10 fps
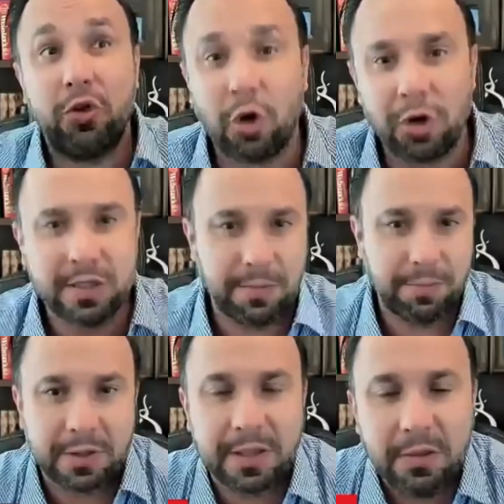
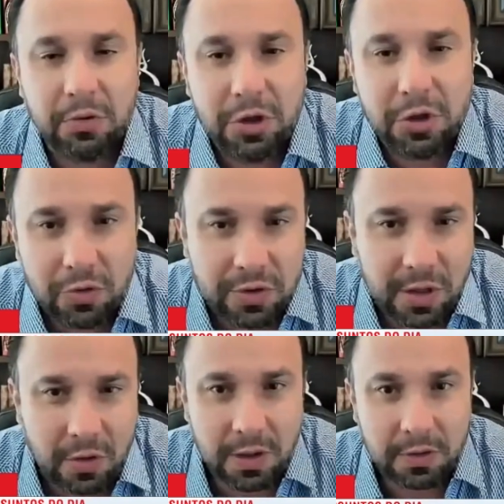12% de juros
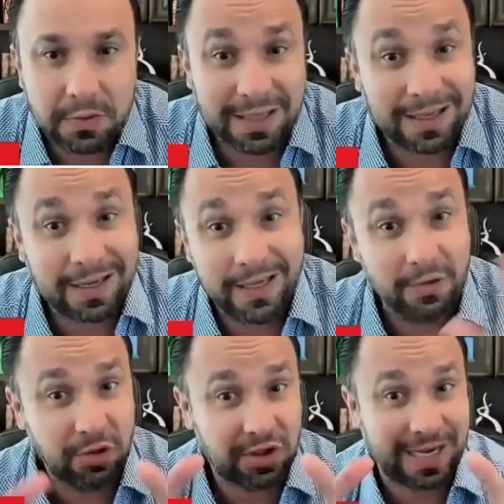ao ano. Você está
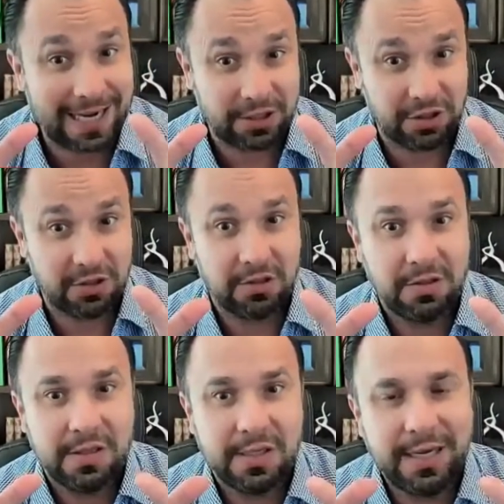ganhando 7,
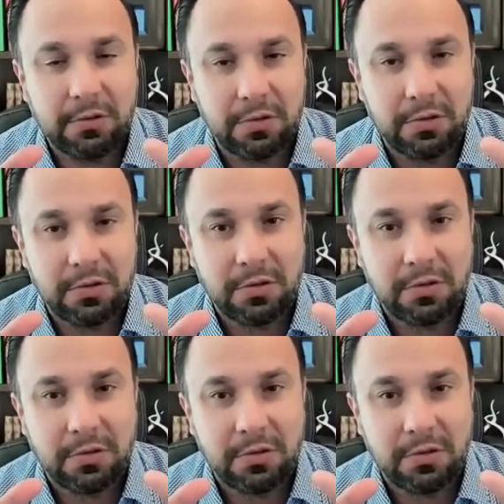certo?